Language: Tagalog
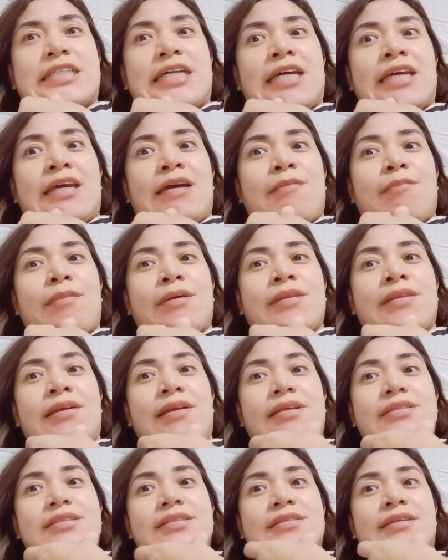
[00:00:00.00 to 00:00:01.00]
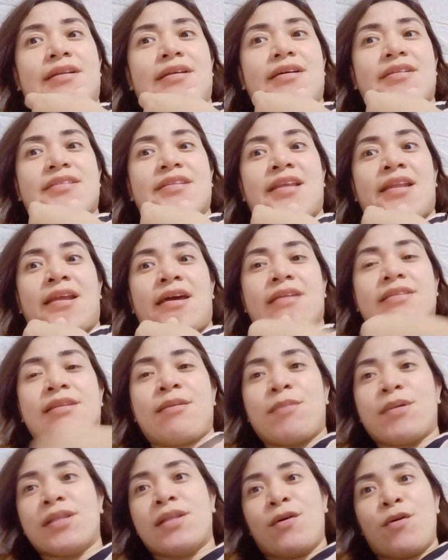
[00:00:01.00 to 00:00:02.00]
Kaya madalas talaga
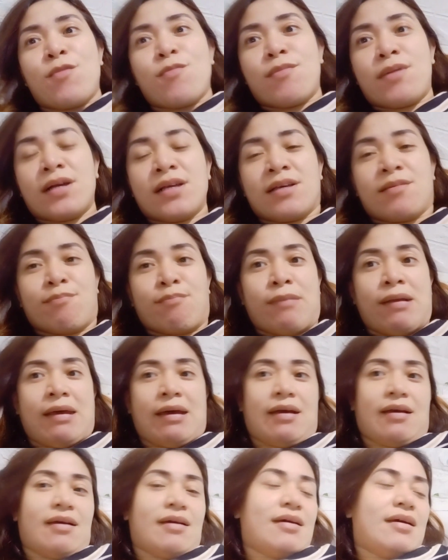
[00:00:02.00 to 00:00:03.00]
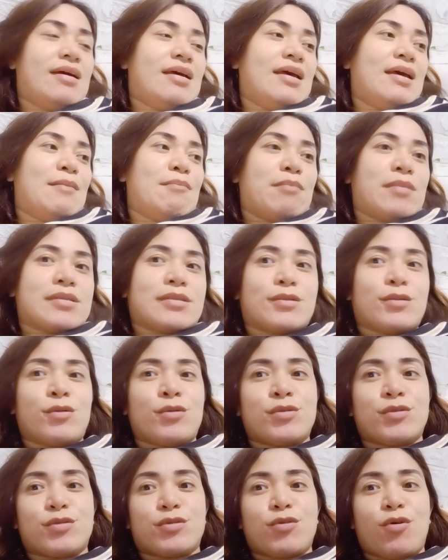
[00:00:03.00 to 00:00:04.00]
tinatamad ako mag-vlog. Mas
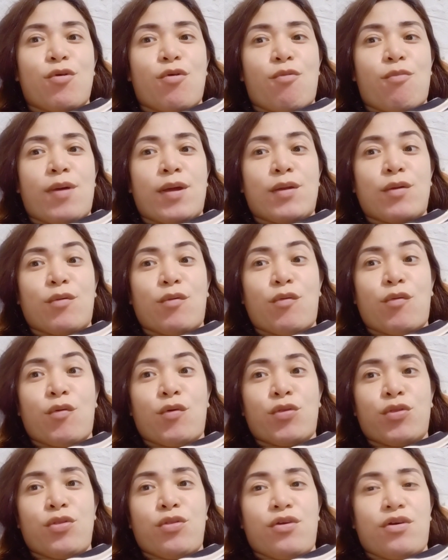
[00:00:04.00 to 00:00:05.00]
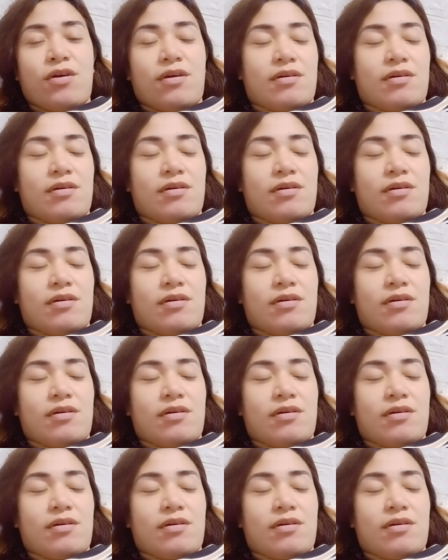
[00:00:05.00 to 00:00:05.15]
gusto ko manood.